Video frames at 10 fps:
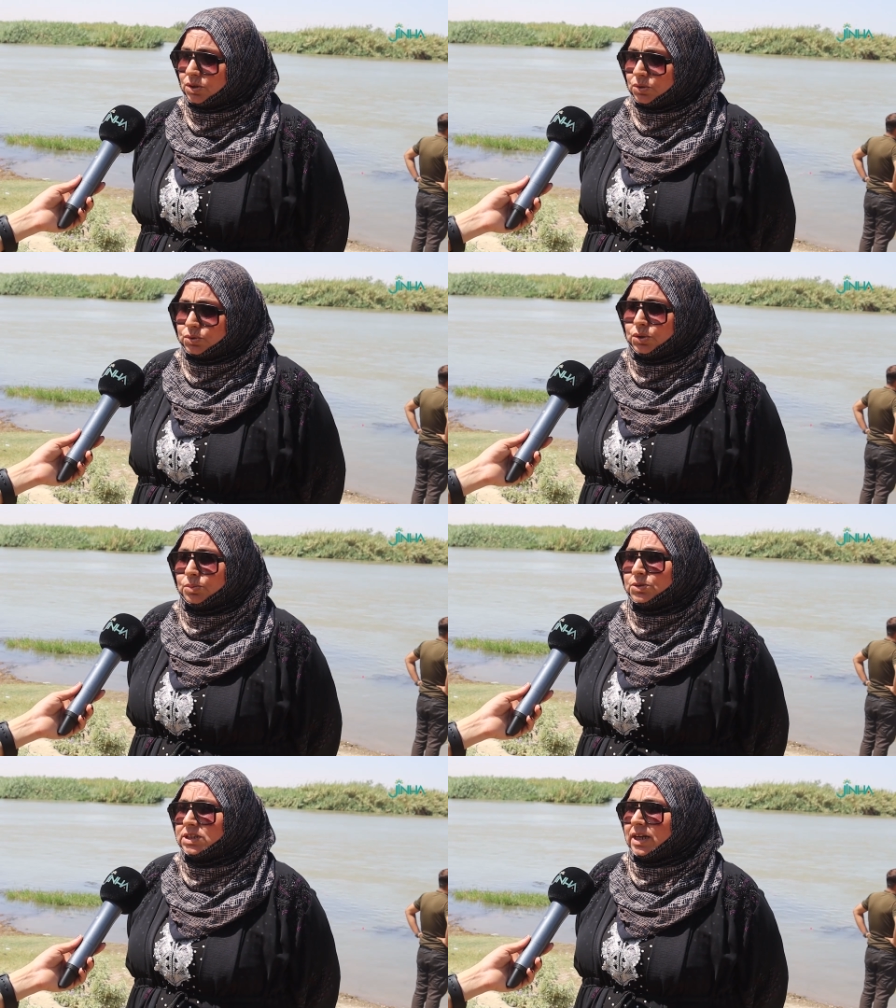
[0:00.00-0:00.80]
قيود
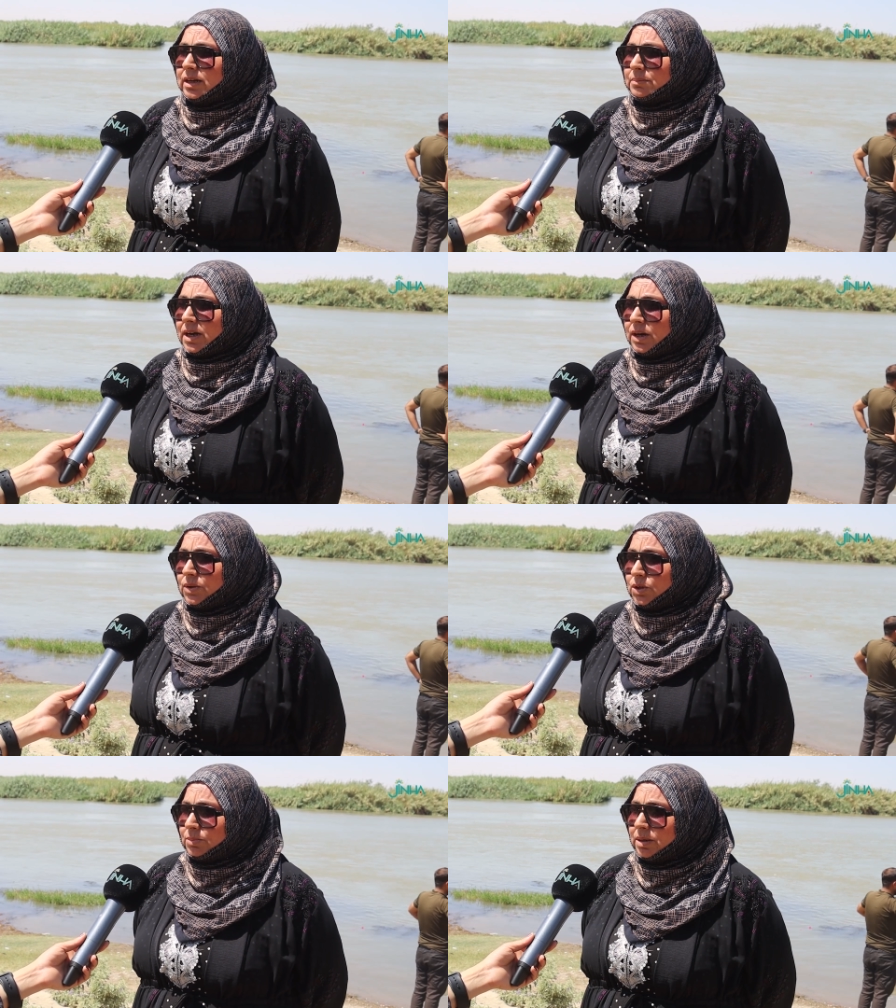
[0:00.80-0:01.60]
العبودية للمرأة
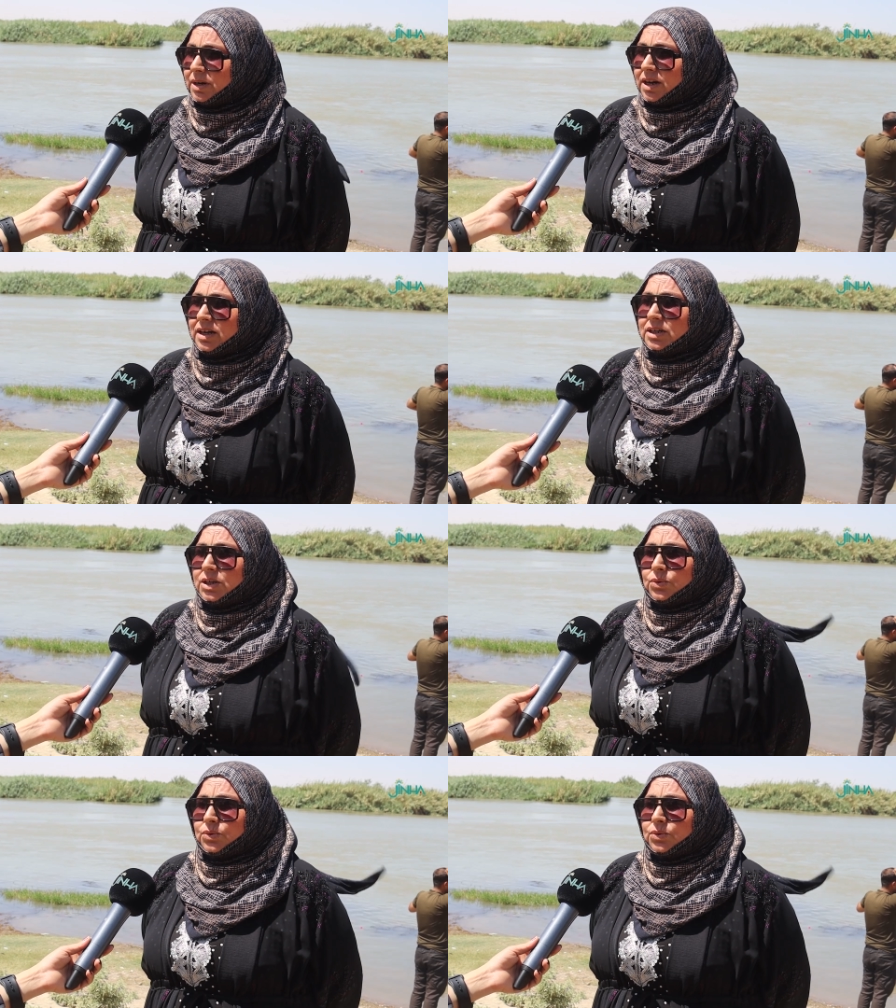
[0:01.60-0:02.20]
واليوم المرأة